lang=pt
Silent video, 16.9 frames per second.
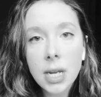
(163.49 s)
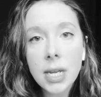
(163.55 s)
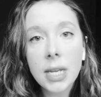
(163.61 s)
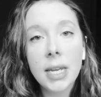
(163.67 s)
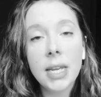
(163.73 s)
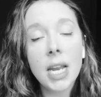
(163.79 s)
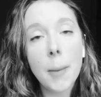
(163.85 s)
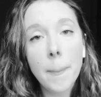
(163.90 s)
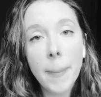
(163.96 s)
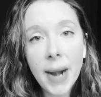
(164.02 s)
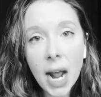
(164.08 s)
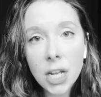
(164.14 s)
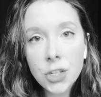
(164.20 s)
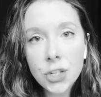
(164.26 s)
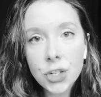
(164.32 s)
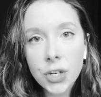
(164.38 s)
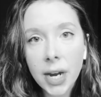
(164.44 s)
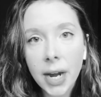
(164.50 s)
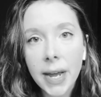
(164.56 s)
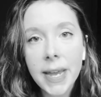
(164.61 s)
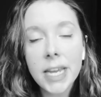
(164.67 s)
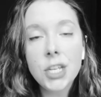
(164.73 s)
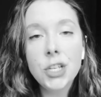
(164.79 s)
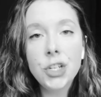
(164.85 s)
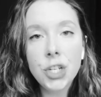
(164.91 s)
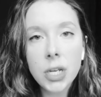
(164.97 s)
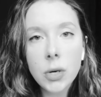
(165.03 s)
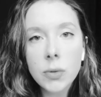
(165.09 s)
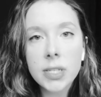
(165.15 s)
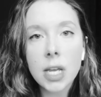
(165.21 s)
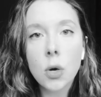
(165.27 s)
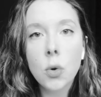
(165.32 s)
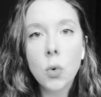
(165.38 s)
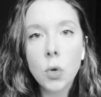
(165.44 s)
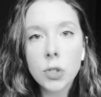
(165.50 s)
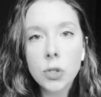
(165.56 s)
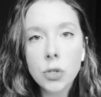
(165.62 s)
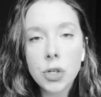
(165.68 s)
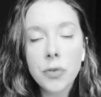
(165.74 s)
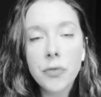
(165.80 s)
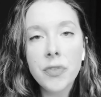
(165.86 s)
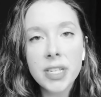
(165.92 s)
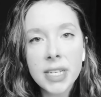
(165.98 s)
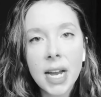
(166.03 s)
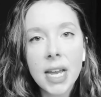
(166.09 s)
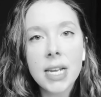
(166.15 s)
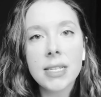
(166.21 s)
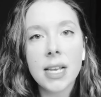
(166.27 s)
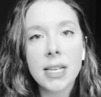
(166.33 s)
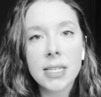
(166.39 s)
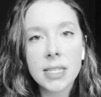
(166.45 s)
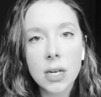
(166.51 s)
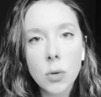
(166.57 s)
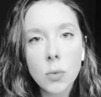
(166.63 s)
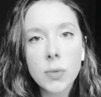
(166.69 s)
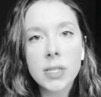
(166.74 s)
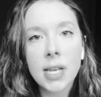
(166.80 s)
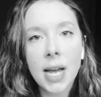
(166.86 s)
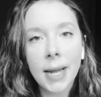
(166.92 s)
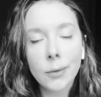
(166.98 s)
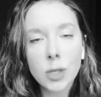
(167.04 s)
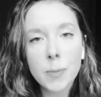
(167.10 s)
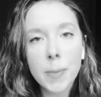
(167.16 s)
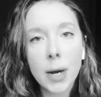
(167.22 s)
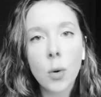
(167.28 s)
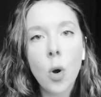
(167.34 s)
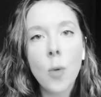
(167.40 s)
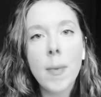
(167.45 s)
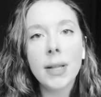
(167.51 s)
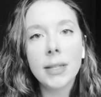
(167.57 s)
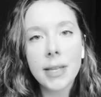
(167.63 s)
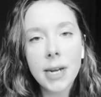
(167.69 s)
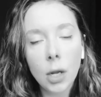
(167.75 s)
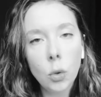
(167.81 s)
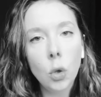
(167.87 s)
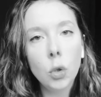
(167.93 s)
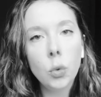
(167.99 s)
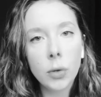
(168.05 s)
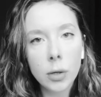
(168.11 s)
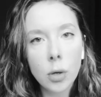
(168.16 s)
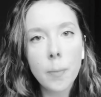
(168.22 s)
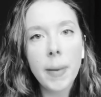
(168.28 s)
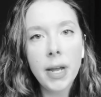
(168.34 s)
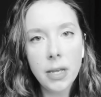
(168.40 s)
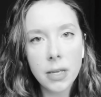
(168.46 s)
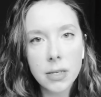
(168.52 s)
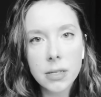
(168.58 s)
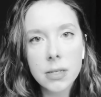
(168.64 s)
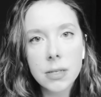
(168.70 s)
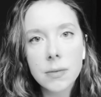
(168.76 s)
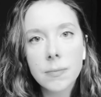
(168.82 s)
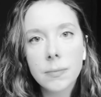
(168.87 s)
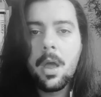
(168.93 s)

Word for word: que na prática retira os recursos de fiscalização usados para combater a tortura no país.